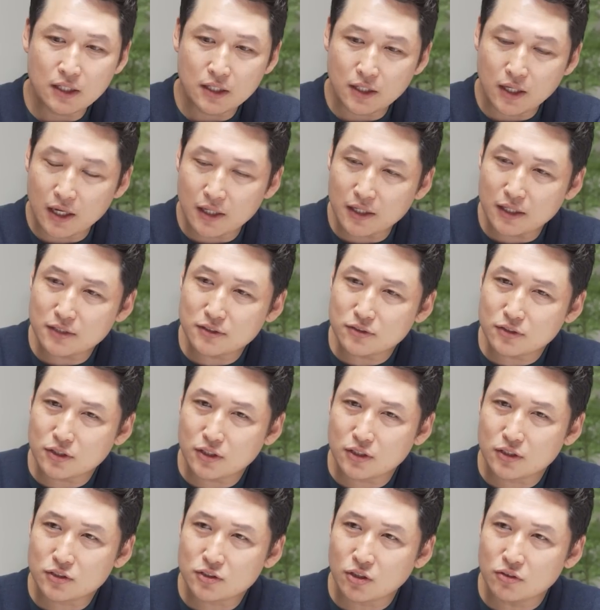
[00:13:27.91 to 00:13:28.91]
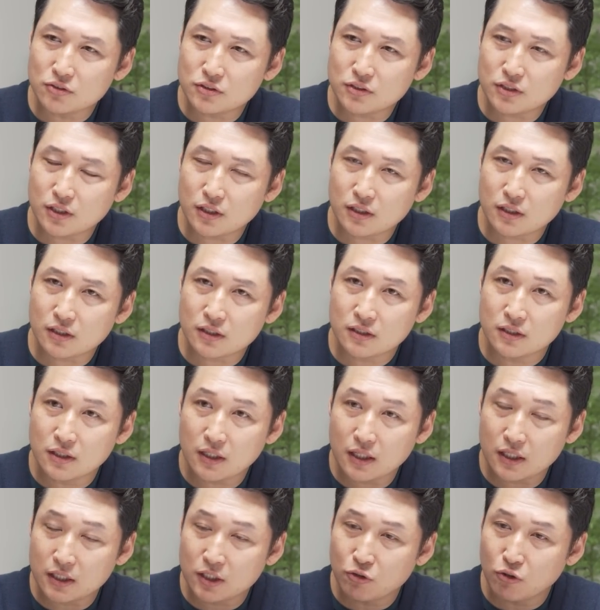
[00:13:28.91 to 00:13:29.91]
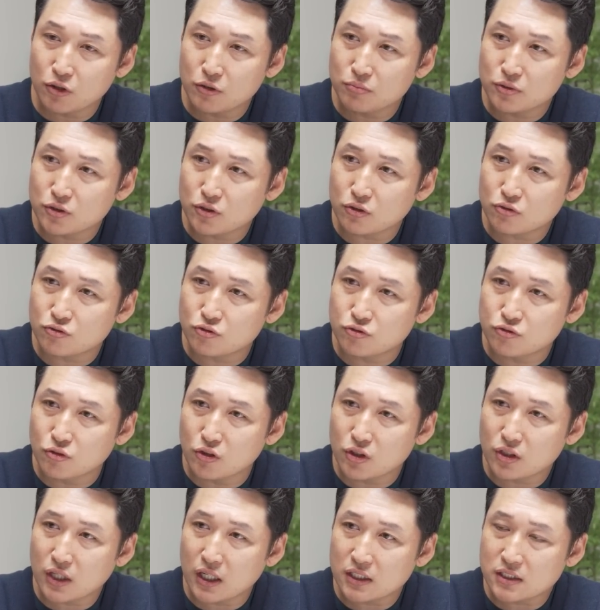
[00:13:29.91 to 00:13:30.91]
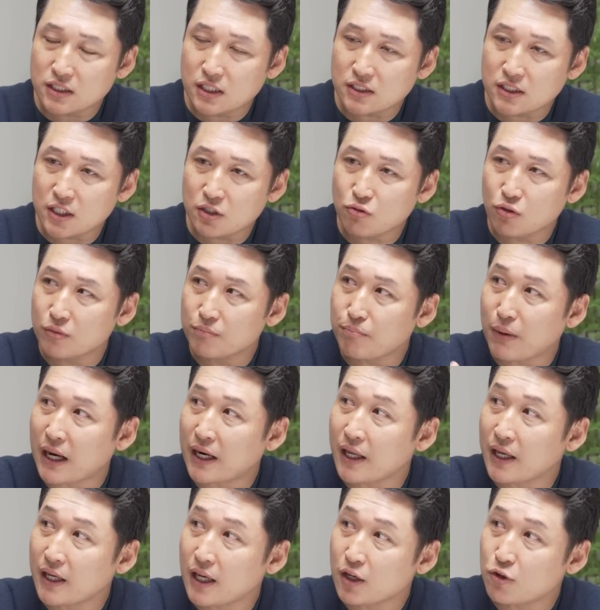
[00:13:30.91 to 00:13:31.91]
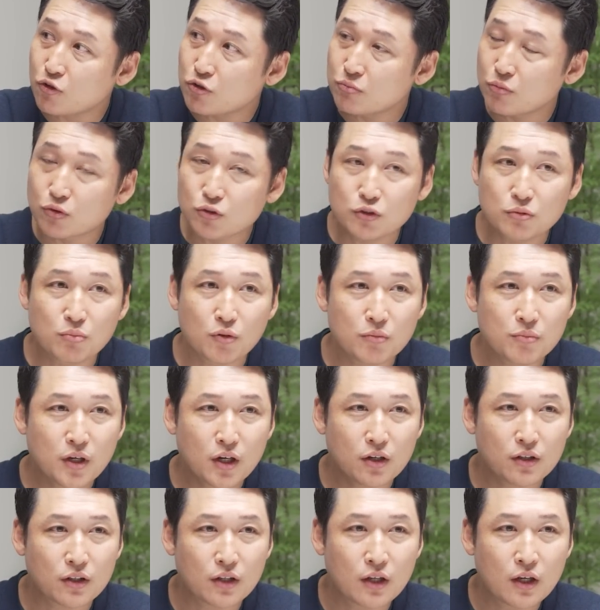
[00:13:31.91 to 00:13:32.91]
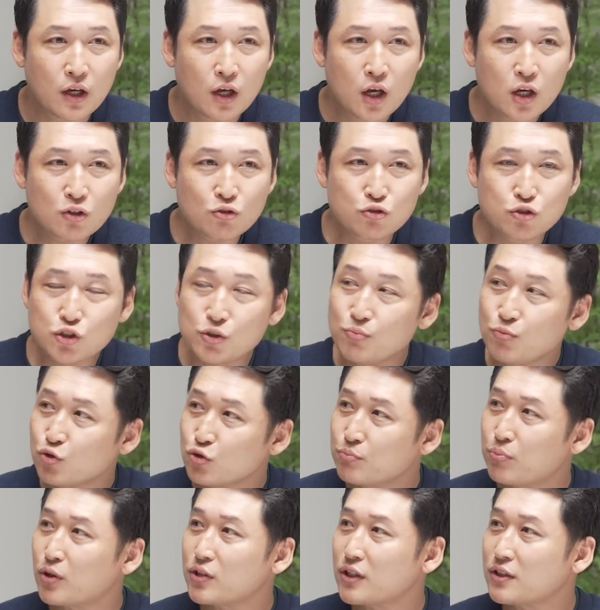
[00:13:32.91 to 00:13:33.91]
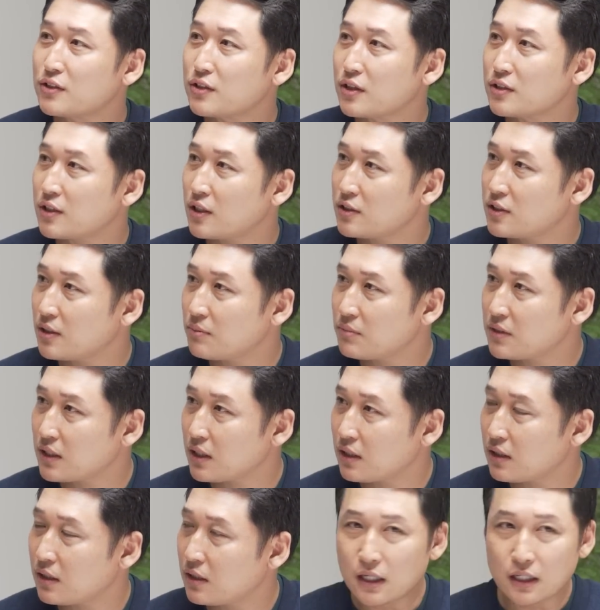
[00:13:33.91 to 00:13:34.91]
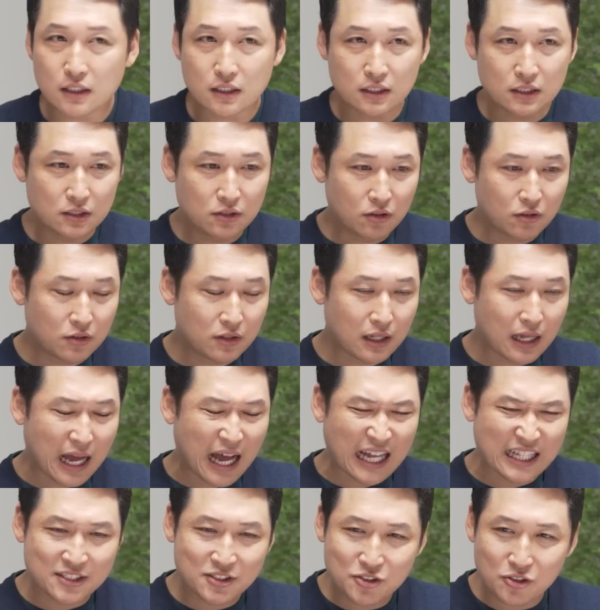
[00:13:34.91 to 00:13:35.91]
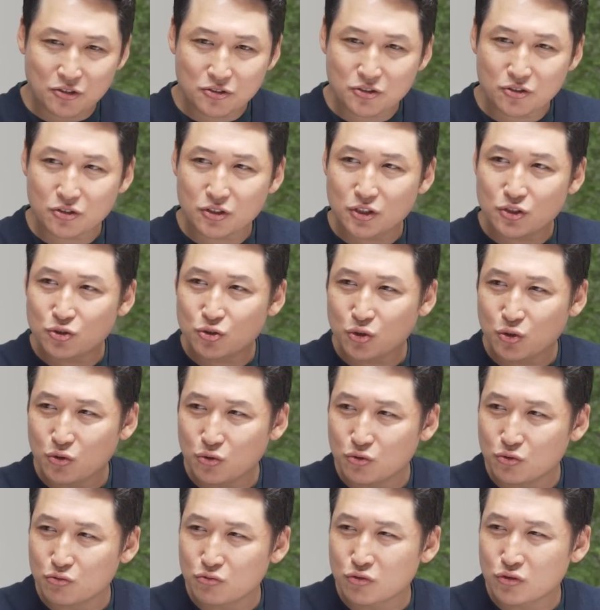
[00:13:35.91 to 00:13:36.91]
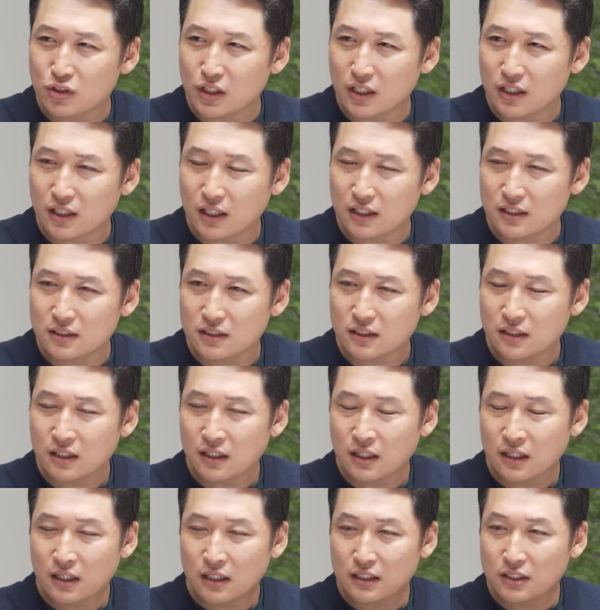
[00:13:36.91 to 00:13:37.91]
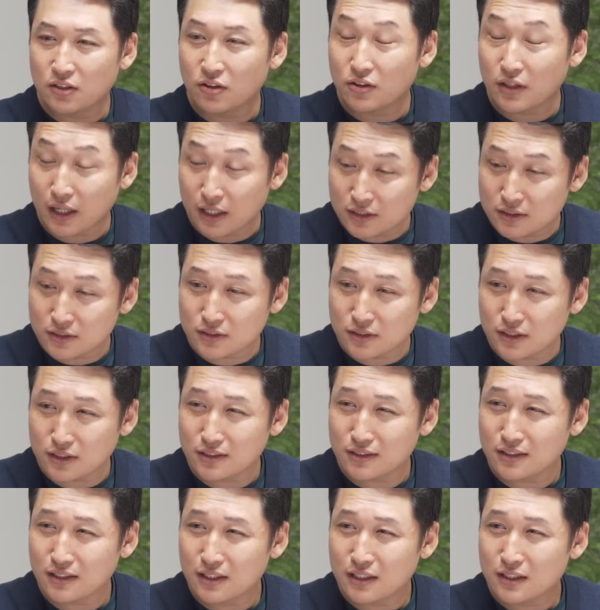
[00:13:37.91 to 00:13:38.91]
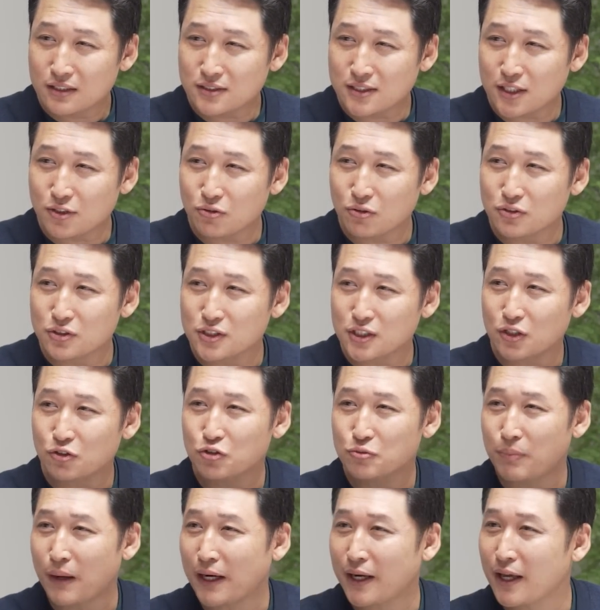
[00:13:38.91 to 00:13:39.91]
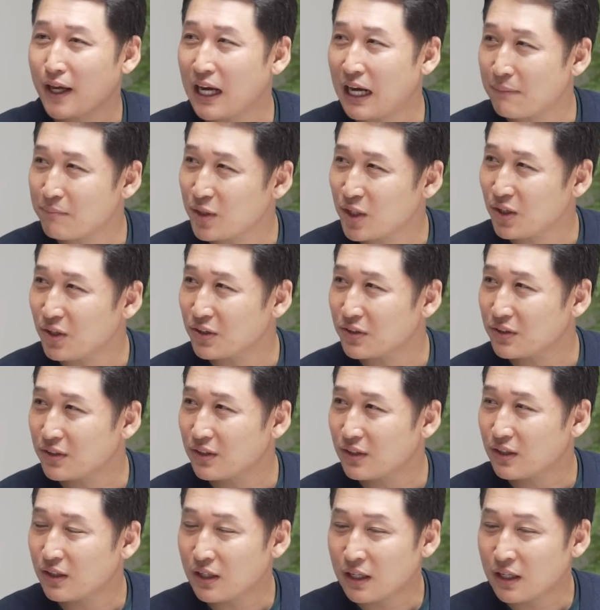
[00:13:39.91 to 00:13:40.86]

근데 얘네들이 전체 근래 1월부터 9월까지의 채권 발행액 규모를 보면 96%나 차지합니다. 그러니까 이런 안정적인 초우량한 이런 애들이 채권을 자꾸 발행하면 네.